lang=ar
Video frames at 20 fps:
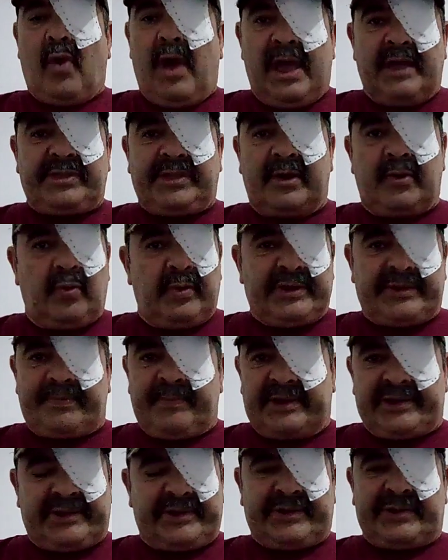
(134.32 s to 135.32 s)
رويش
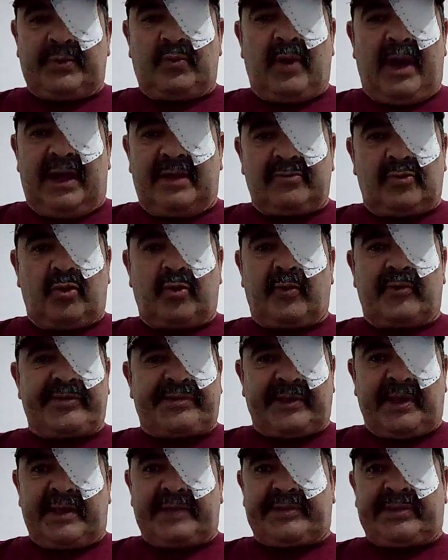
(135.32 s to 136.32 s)
ماشي شي واحد
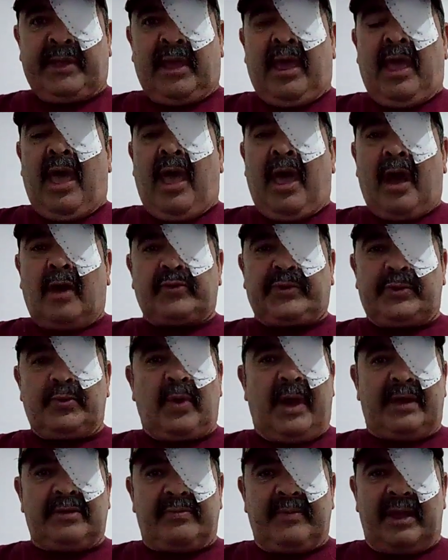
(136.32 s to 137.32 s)
كروسيس او شي
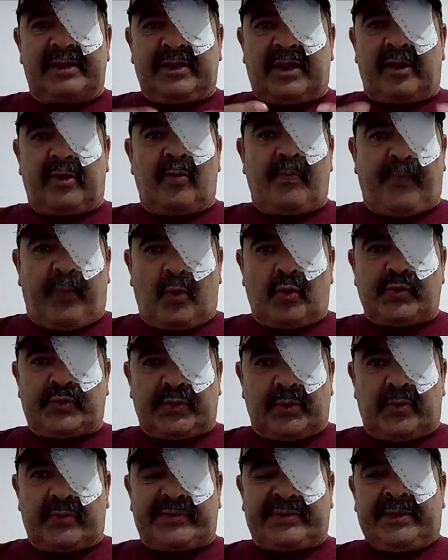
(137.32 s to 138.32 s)
واحد ما تقرن
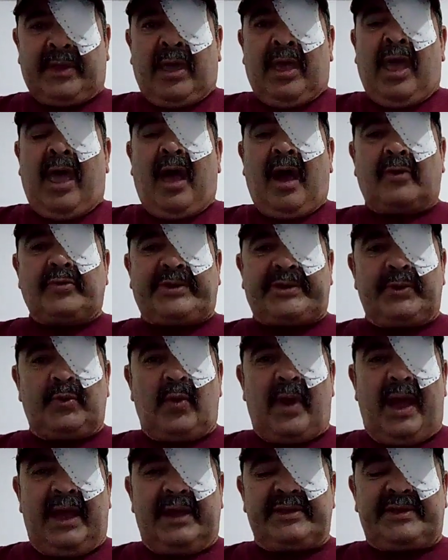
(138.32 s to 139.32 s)
بوصوص او شي
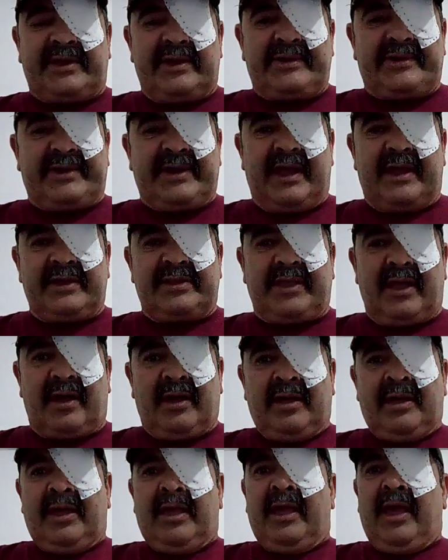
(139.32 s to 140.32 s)
واحد كيجي
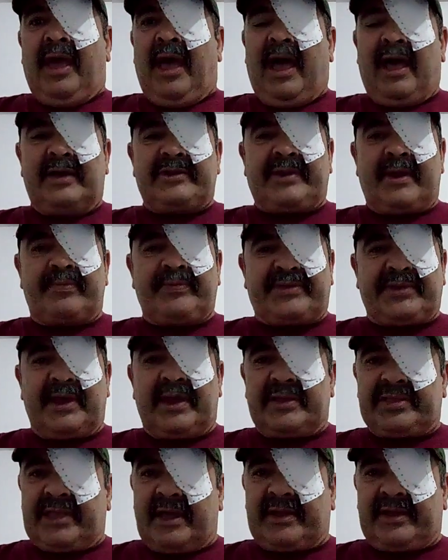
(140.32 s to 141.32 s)
هيدا حاجه
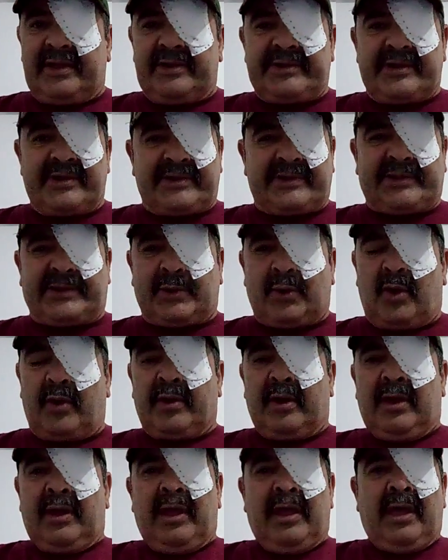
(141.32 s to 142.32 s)
بسيطه كيجي ست
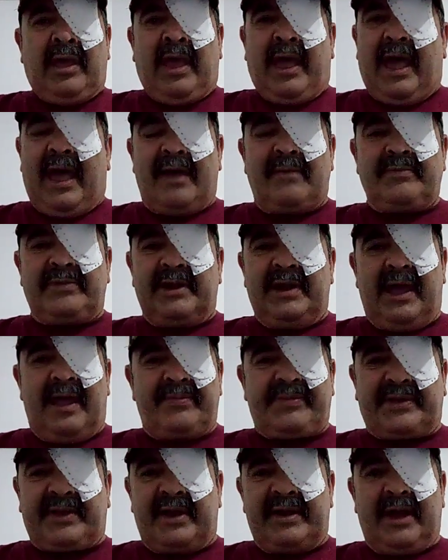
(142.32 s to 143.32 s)
شهور عامد
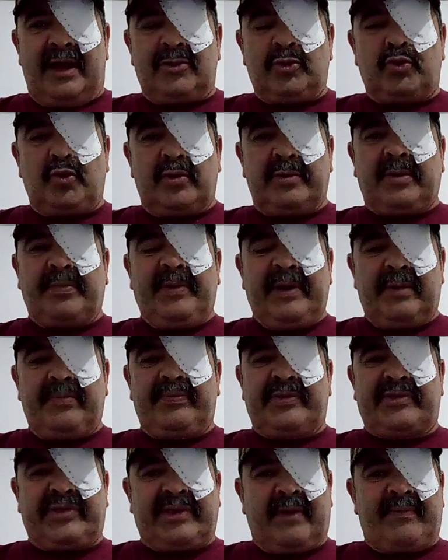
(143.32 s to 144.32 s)
الحبس كان عنده الكبير
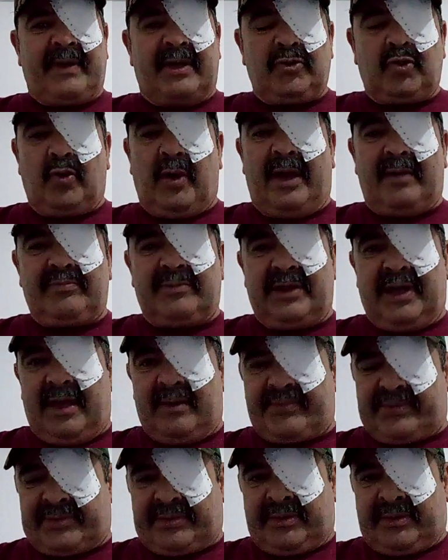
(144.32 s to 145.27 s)
بزاف عنده عامد الحبس